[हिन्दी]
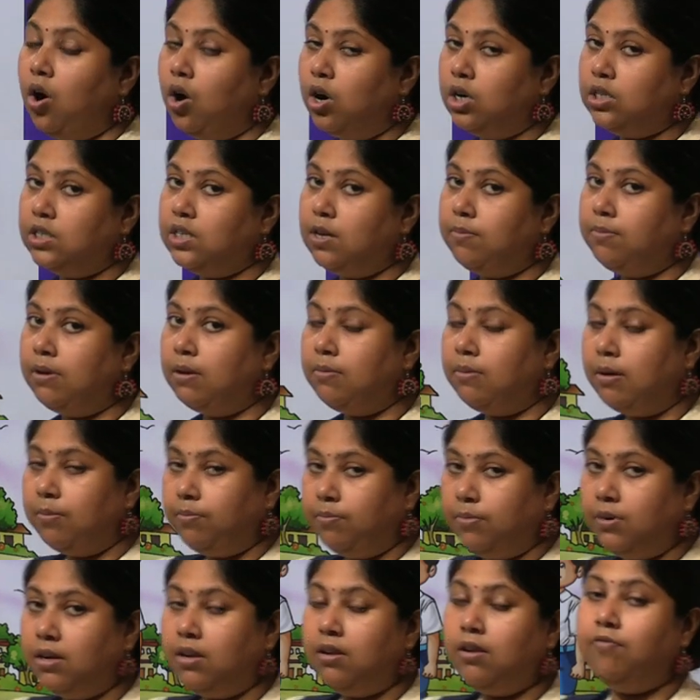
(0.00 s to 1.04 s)
और जब हम
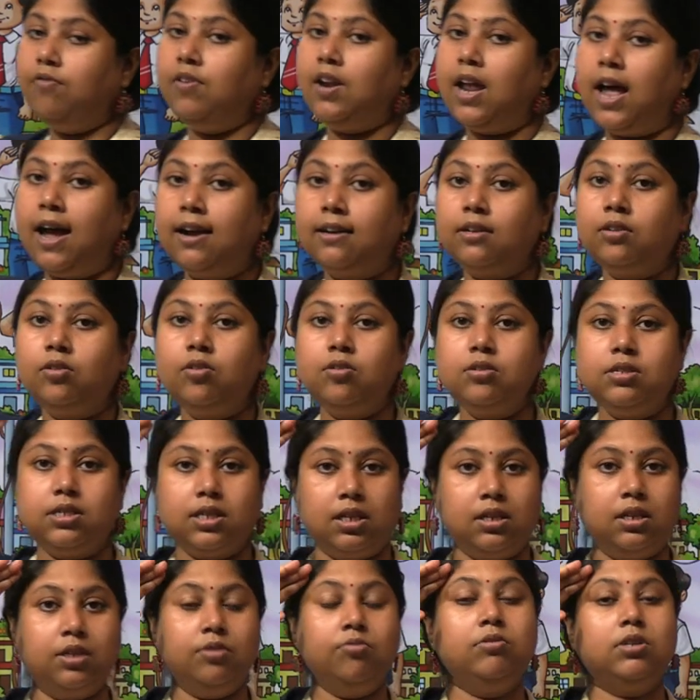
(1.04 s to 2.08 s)
अपने फ्लैग को
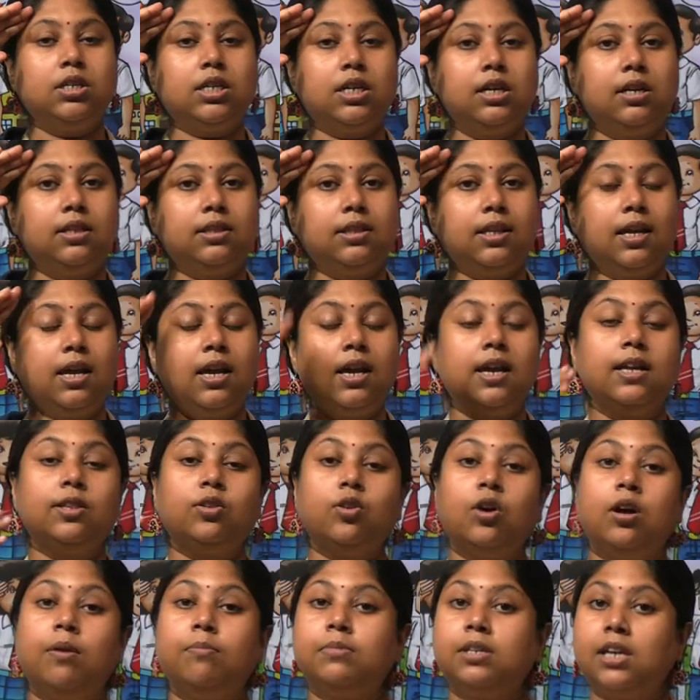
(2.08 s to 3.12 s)
सल्यूट करते हैं
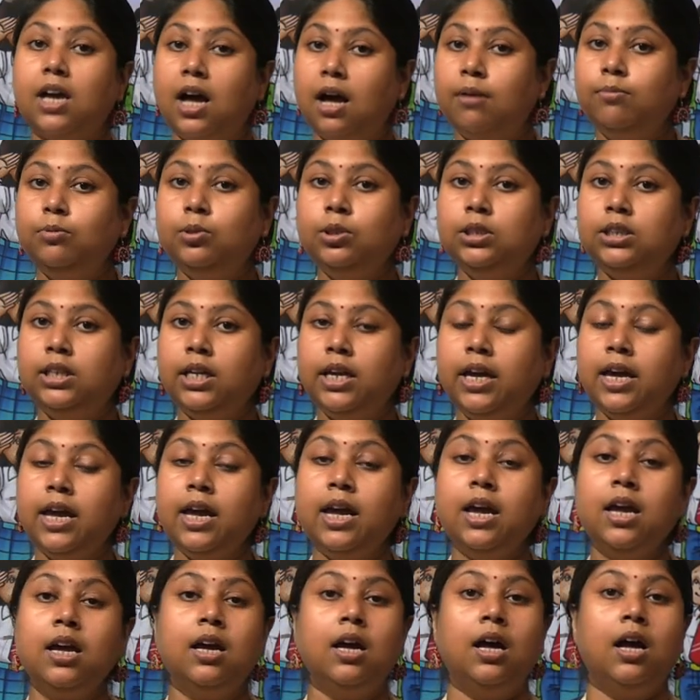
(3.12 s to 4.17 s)
तो हम क्या बोलते
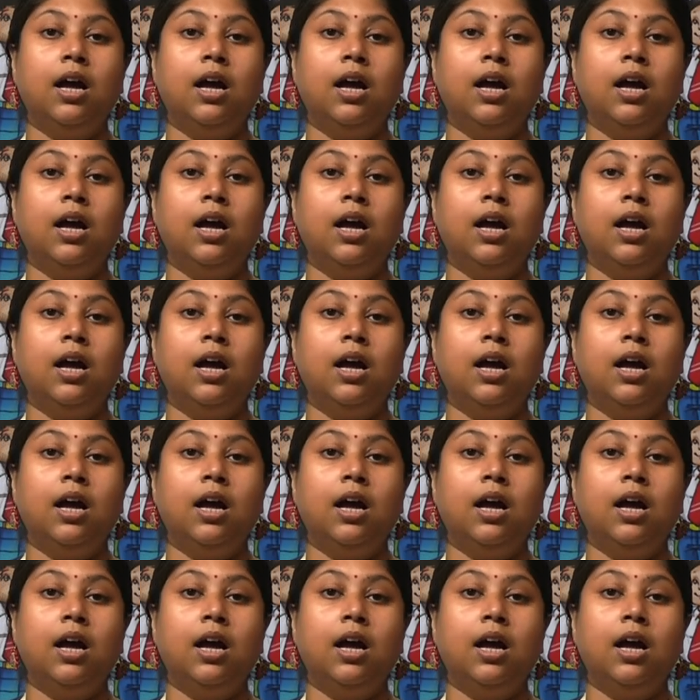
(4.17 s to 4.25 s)
हैं